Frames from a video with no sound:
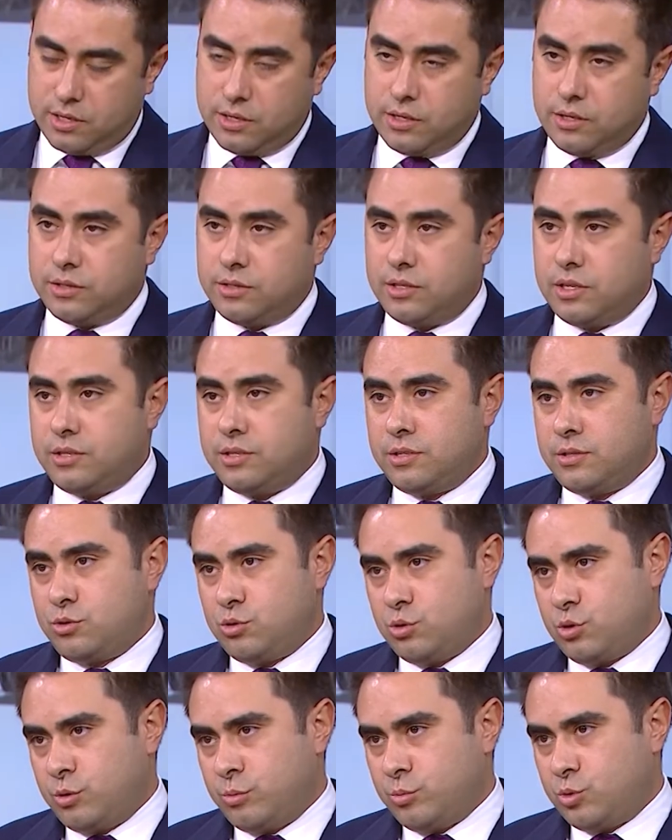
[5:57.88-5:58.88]
e,
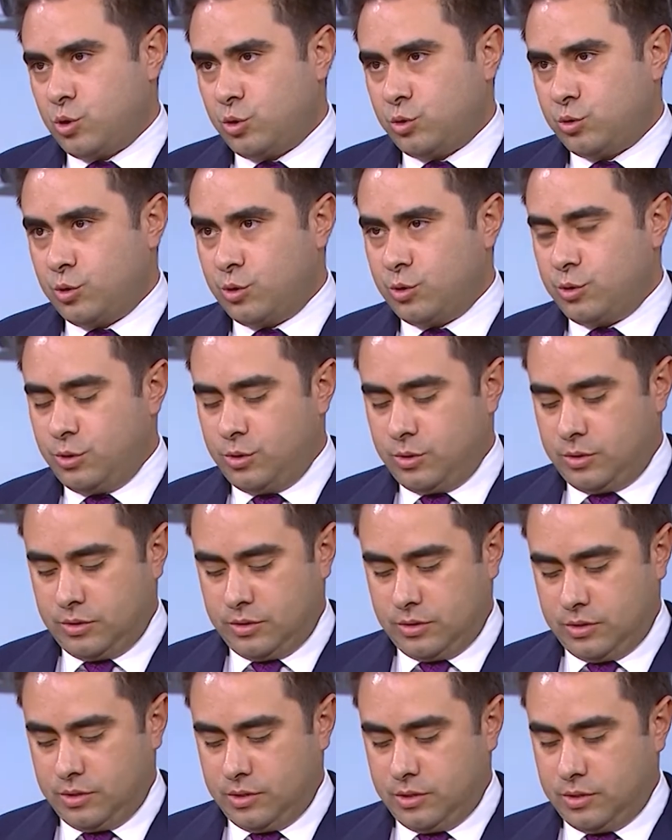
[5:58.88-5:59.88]
dediğiniz yorum çok doğru.
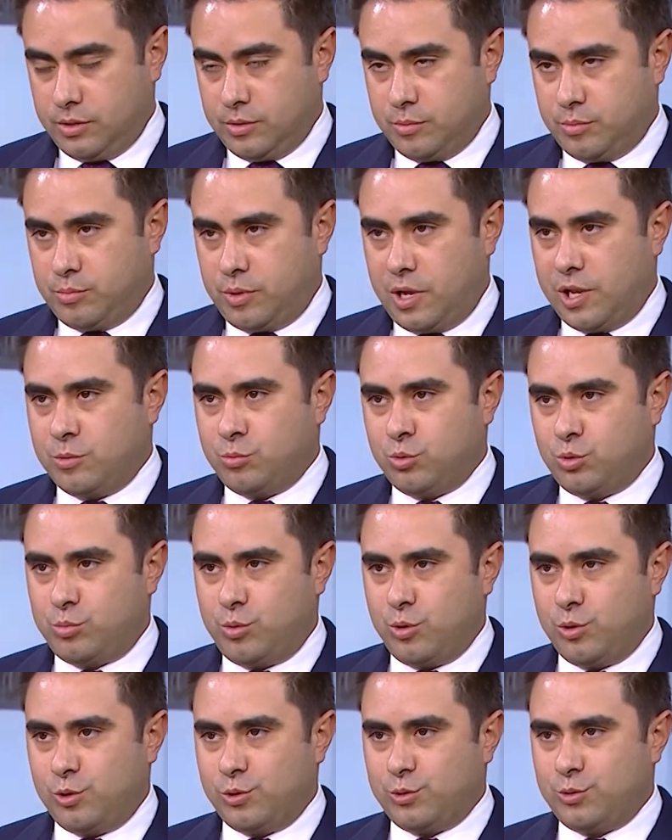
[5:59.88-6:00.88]
E,
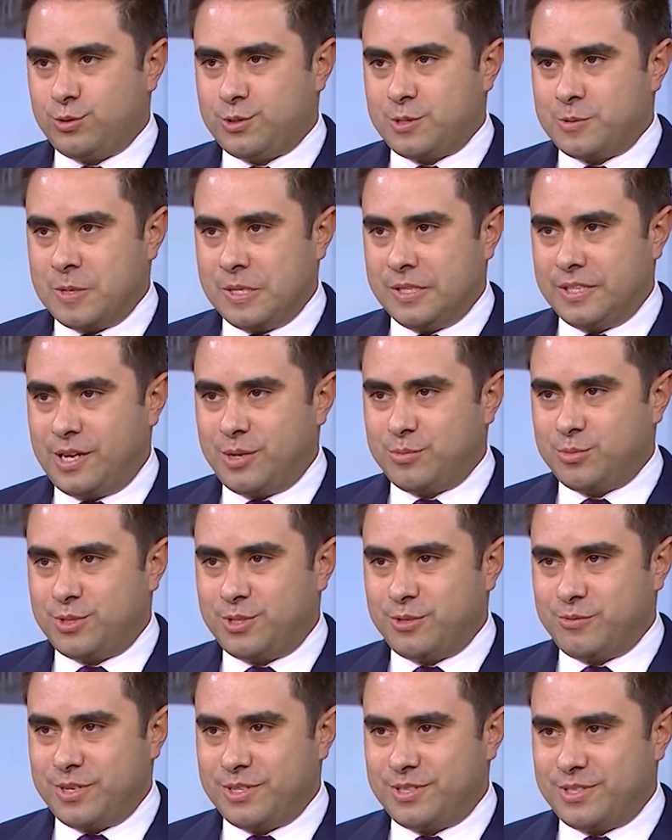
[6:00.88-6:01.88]
palamut bol olduğu zaman
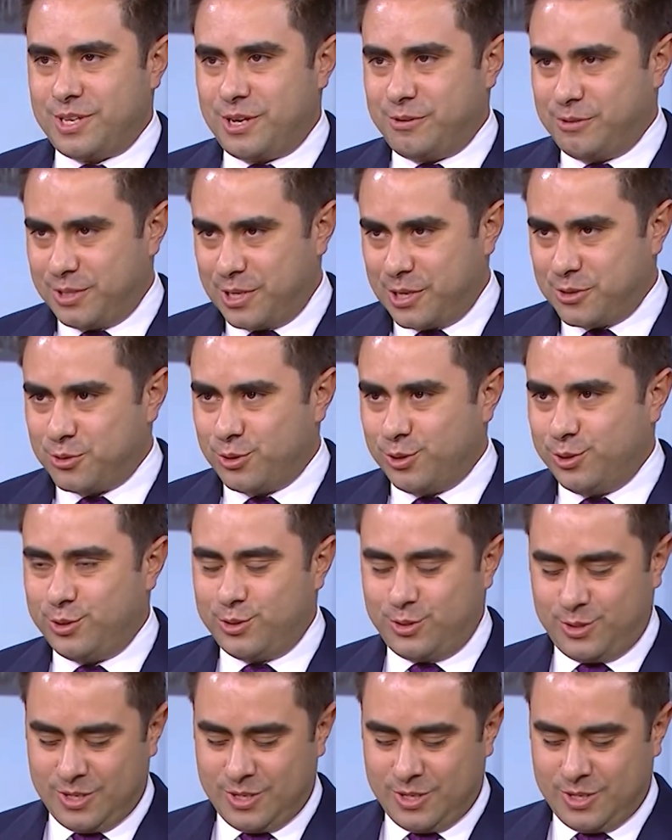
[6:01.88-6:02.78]
hamsi ve istavrit az olur.